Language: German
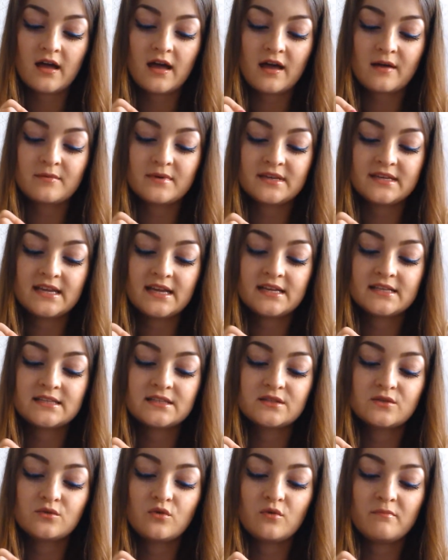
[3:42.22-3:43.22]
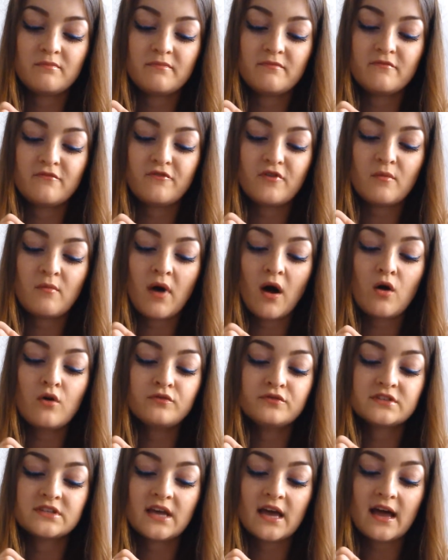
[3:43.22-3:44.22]
aber der ist so vom
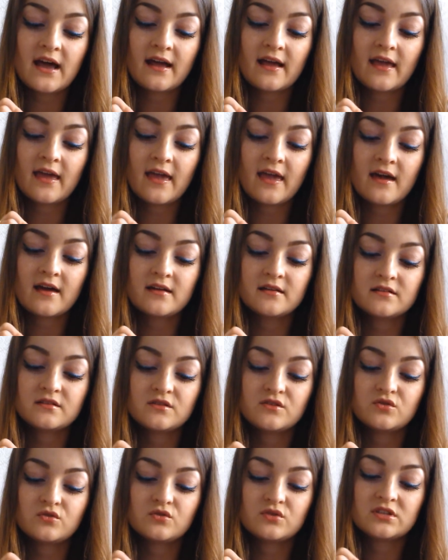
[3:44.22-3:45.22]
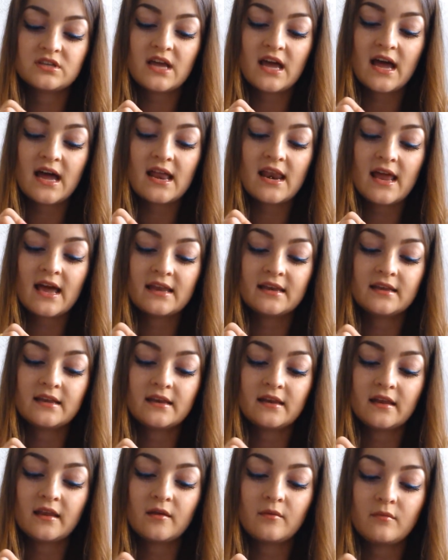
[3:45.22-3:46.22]
Auftragen her total
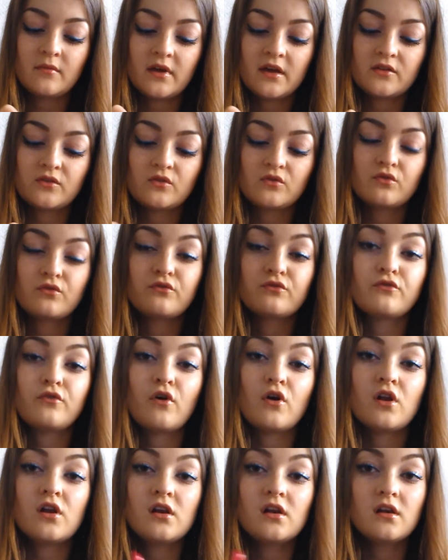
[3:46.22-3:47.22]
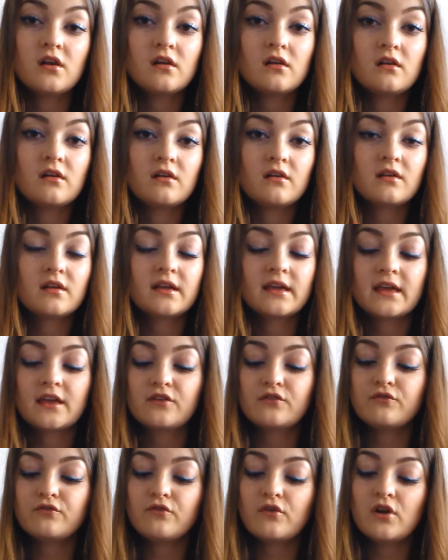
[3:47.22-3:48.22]
angenehm, also so voll,
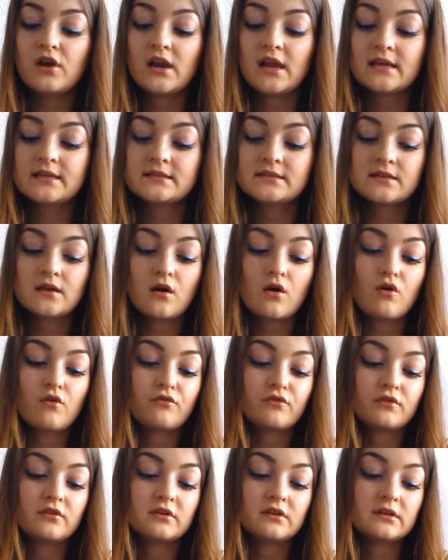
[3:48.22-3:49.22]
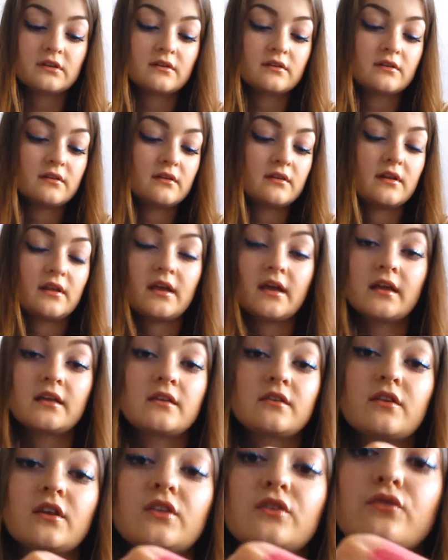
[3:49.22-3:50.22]
geht voll leicht drauf und
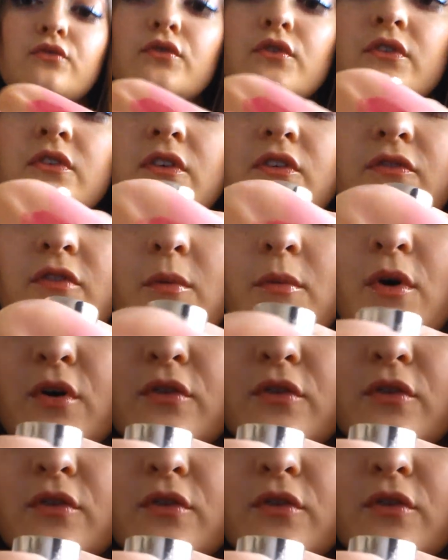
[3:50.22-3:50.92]
äh, also fühlt sich vom